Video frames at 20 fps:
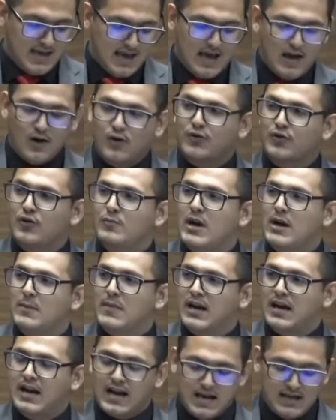a don Román
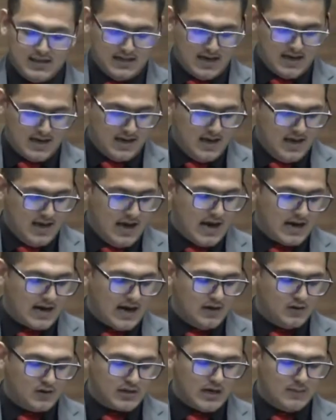Macaya, a
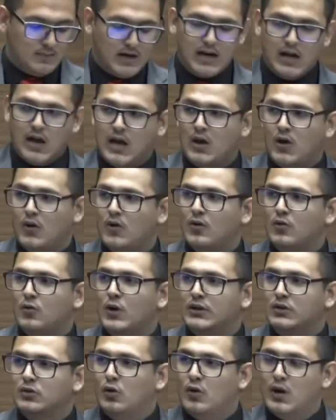Carlos Alvarado
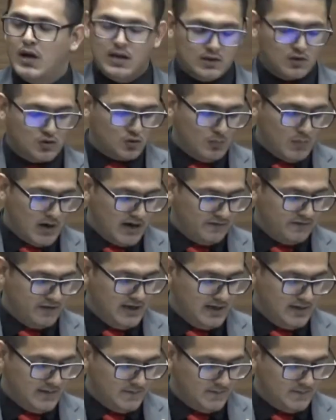o a toda su
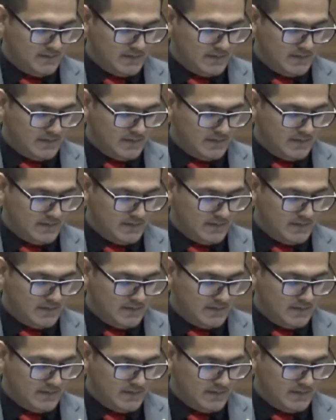mafia.